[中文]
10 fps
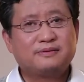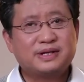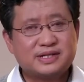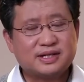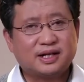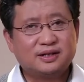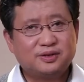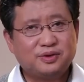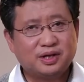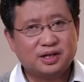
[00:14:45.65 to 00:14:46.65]
为此啊，
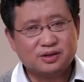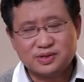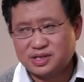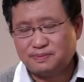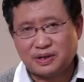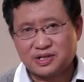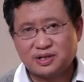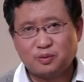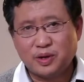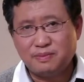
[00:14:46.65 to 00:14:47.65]
与俄罗斯保
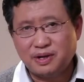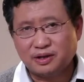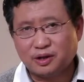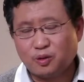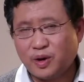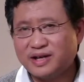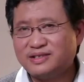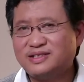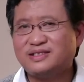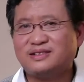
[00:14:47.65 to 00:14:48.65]
持微妙的关
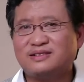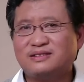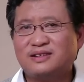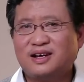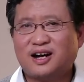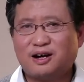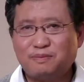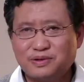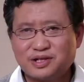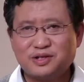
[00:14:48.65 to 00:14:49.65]
系，而
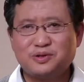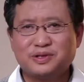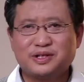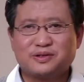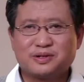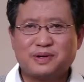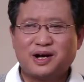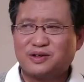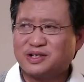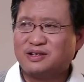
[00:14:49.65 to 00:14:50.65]
不是用那种什么
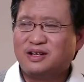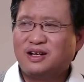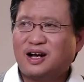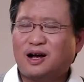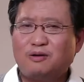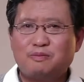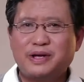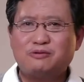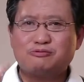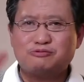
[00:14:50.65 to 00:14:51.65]
号称好没
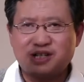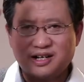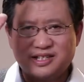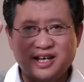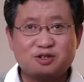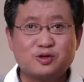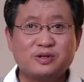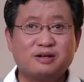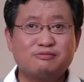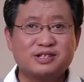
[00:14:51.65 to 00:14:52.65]
有无上限、
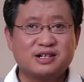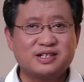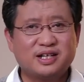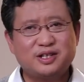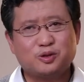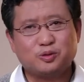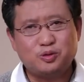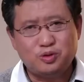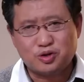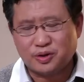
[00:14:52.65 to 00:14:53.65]
中俄无上限那种
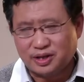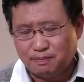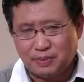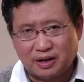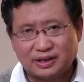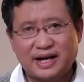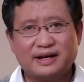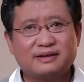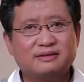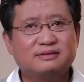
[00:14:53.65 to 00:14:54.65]
愚蠢的表
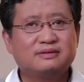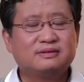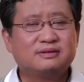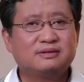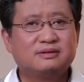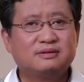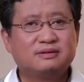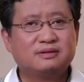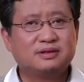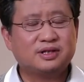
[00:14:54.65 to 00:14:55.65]
态，
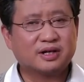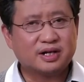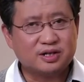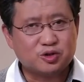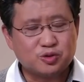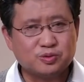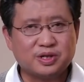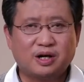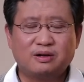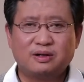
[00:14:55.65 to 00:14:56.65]
要更重
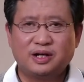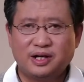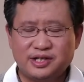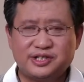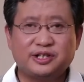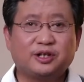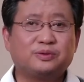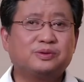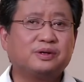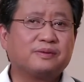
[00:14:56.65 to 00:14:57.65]
要和理性的
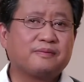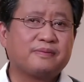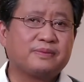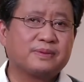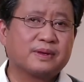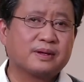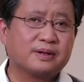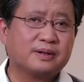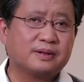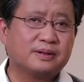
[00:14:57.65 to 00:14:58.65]
多。
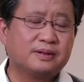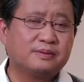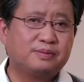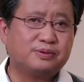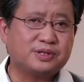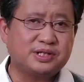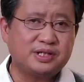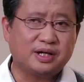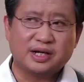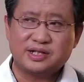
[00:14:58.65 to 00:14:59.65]
普京
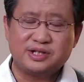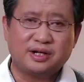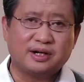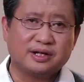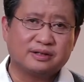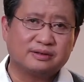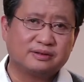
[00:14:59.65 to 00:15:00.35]
要来 G 二零，